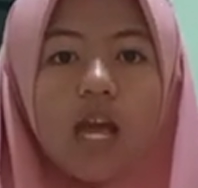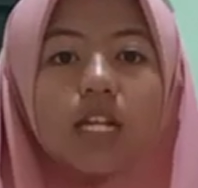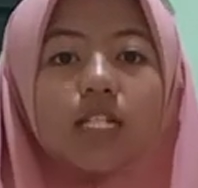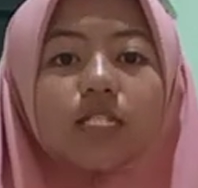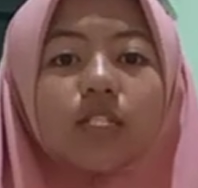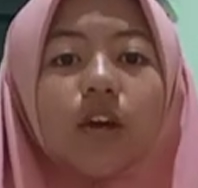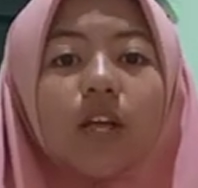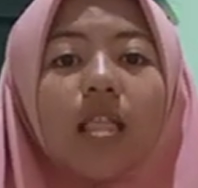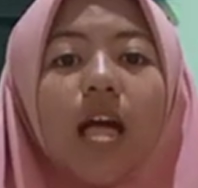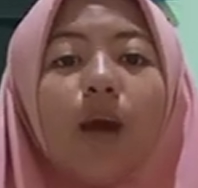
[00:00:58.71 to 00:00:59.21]

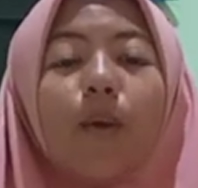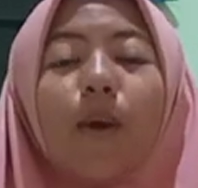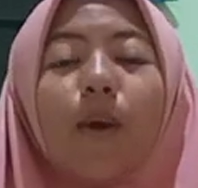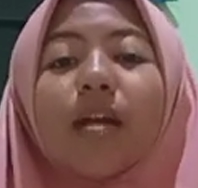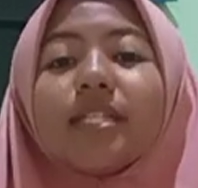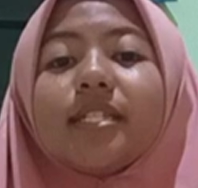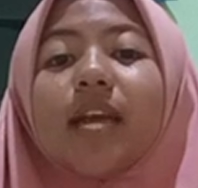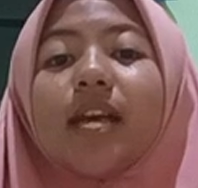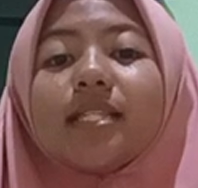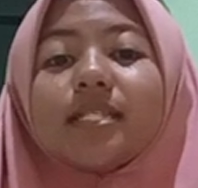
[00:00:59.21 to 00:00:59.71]

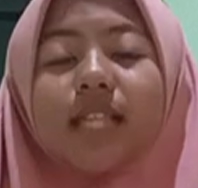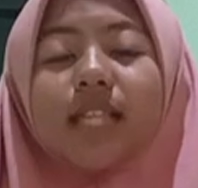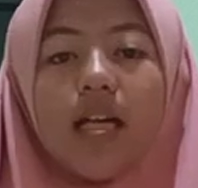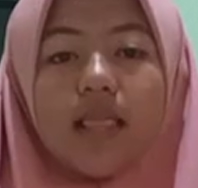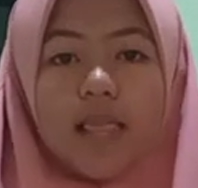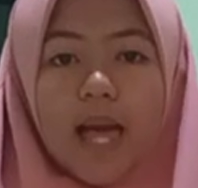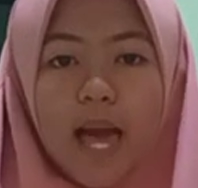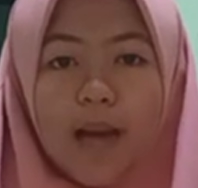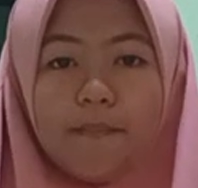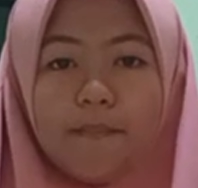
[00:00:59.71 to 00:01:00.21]
Salawat dan
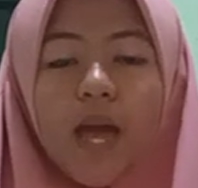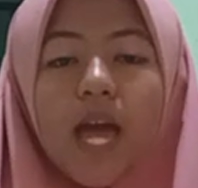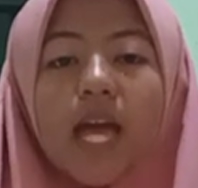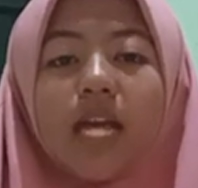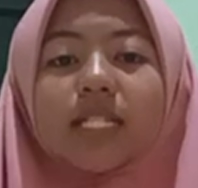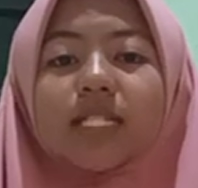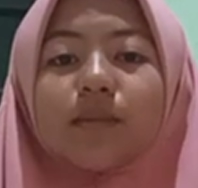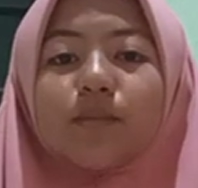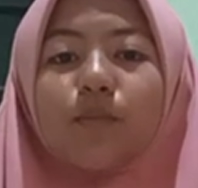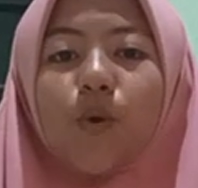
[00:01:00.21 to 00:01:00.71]
salam
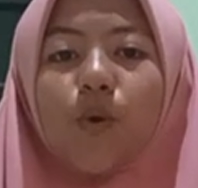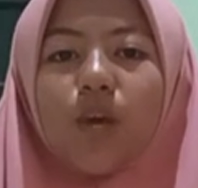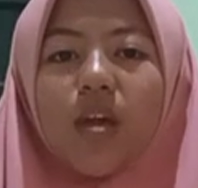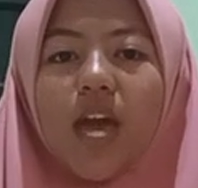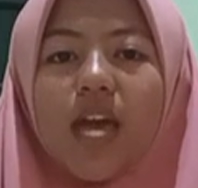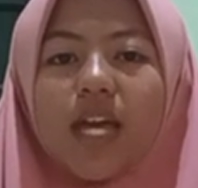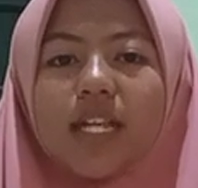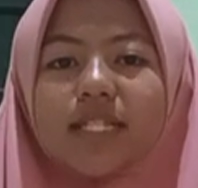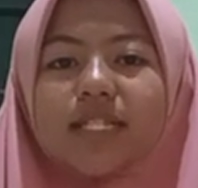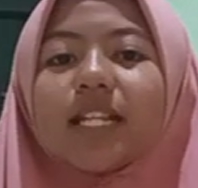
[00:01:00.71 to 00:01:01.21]
semoga
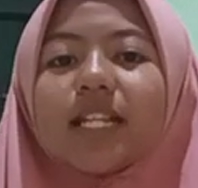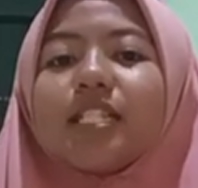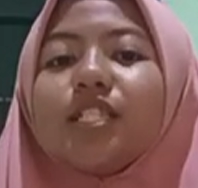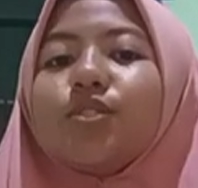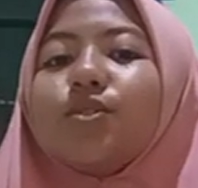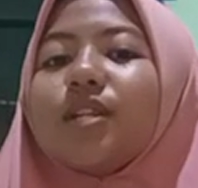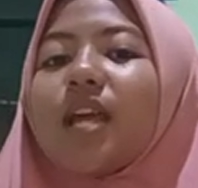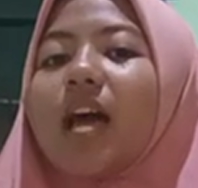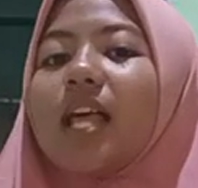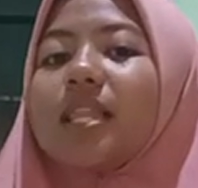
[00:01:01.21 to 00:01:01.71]

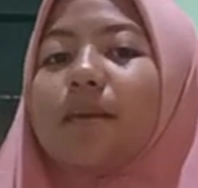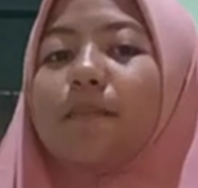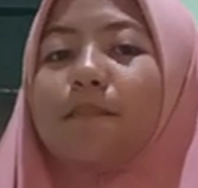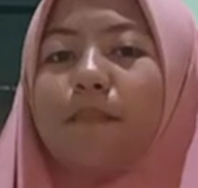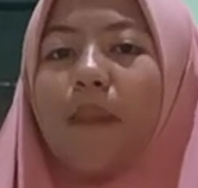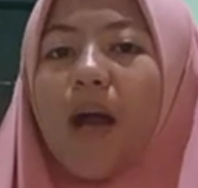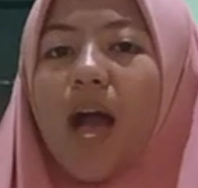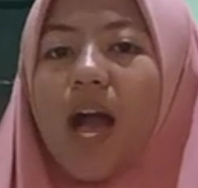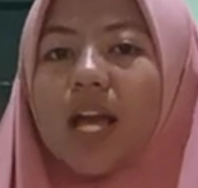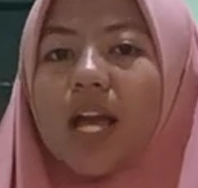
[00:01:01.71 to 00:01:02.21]
tercurah
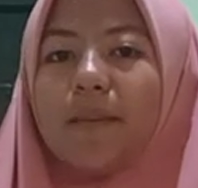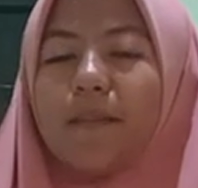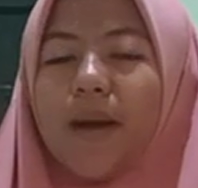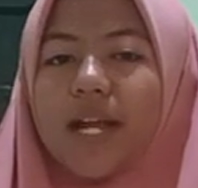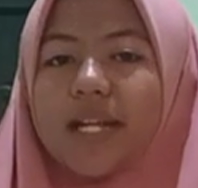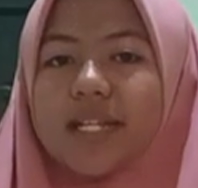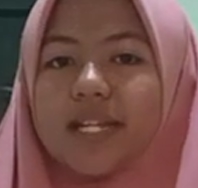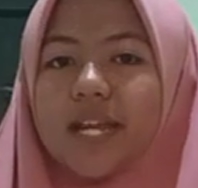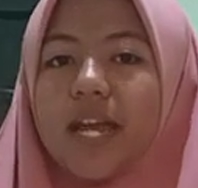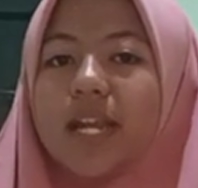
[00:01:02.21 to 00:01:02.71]
limpah
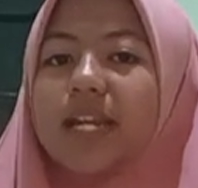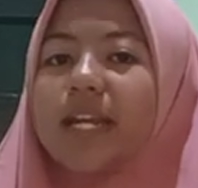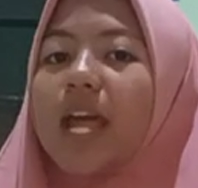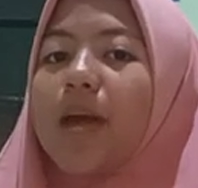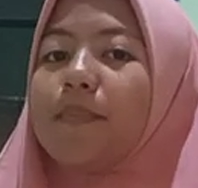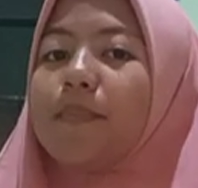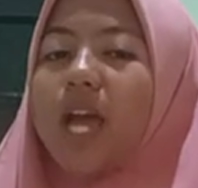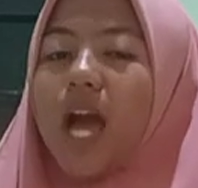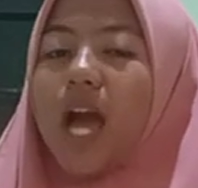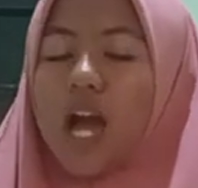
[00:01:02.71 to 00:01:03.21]
kepada
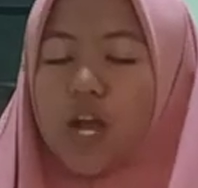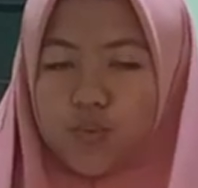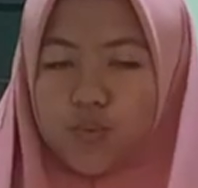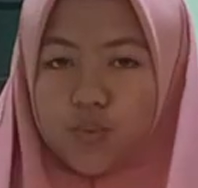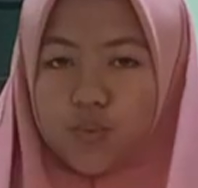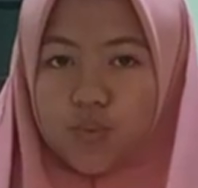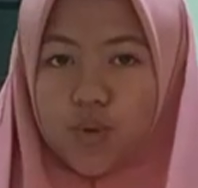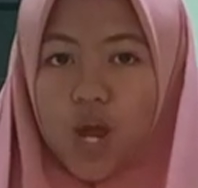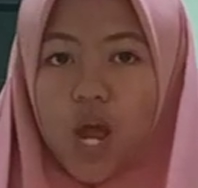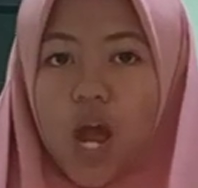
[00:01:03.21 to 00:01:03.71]
Nabi
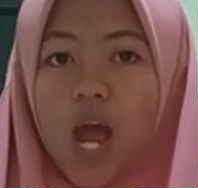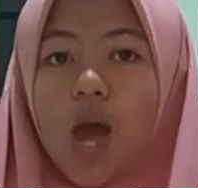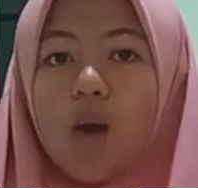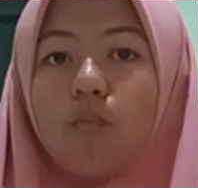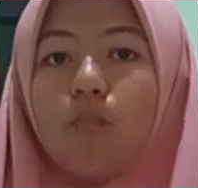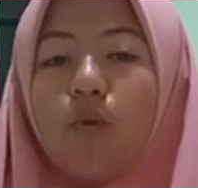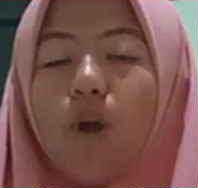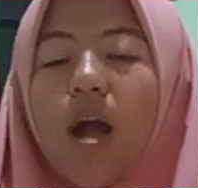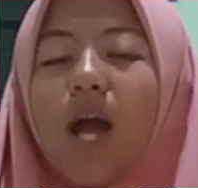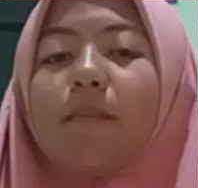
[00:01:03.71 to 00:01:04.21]
Agung
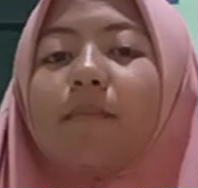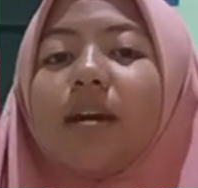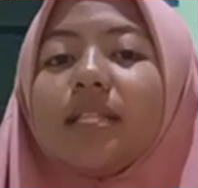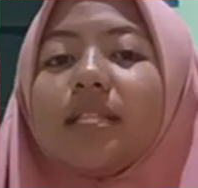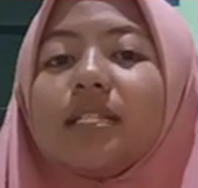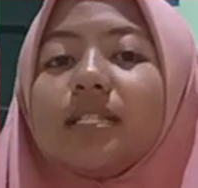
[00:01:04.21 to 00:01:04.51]
Muhammad